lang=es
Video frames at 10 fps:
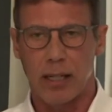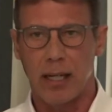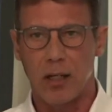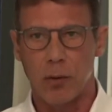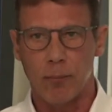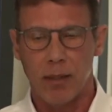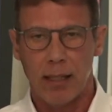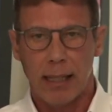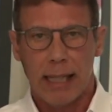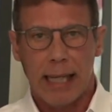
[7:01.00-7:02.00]
a ello.
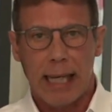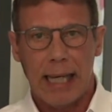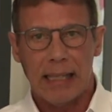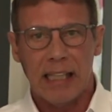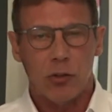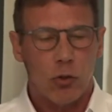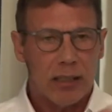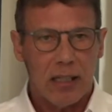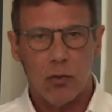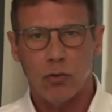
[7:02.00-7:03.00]
Eh, dentro de
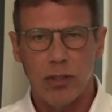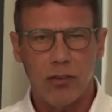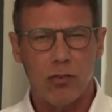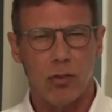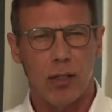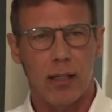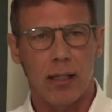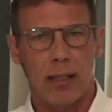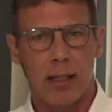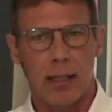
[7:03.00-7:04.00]
este contexto,
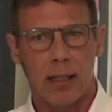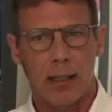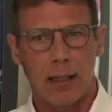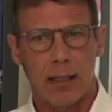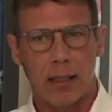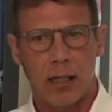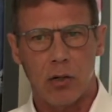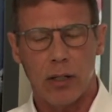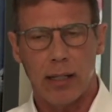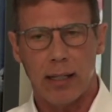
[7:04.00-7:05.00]
eh,
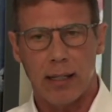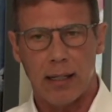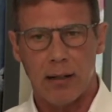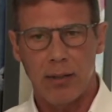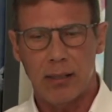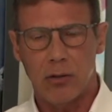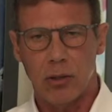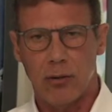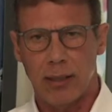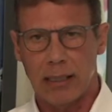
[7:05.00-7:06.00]
creo que reviste
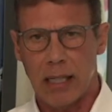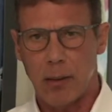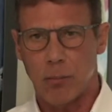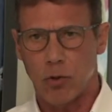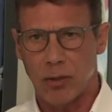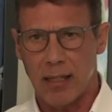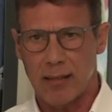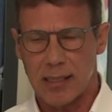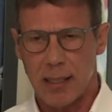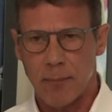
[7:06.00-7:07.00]
una vital
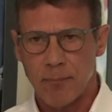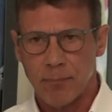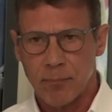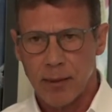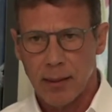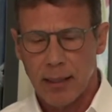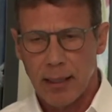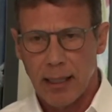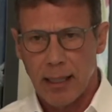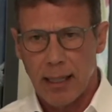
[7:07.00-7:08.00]
importancia
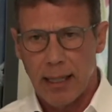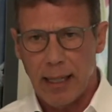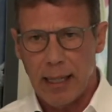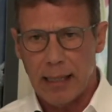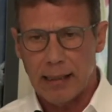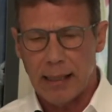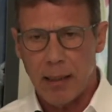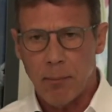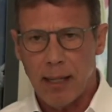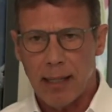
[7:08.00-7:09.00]
el
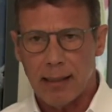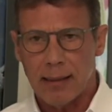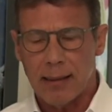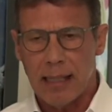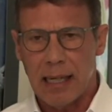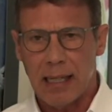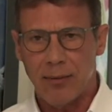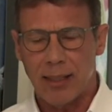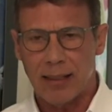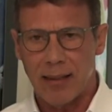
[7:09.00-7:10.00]
tema de la
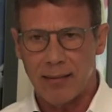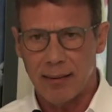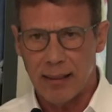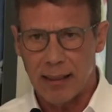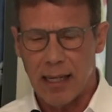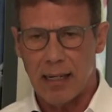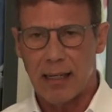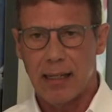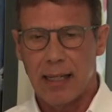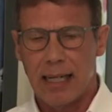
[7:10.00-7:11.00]
libertad
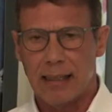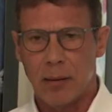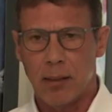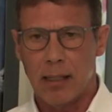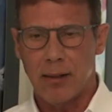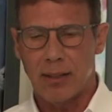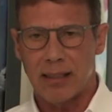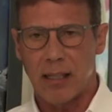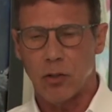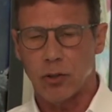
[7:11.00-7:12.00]
sindical, el tema de la
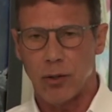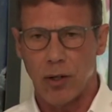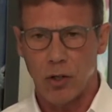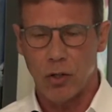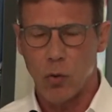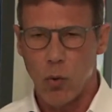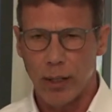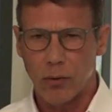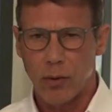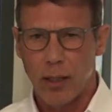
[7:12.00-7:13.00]
libertad de los trabajadores cubanos,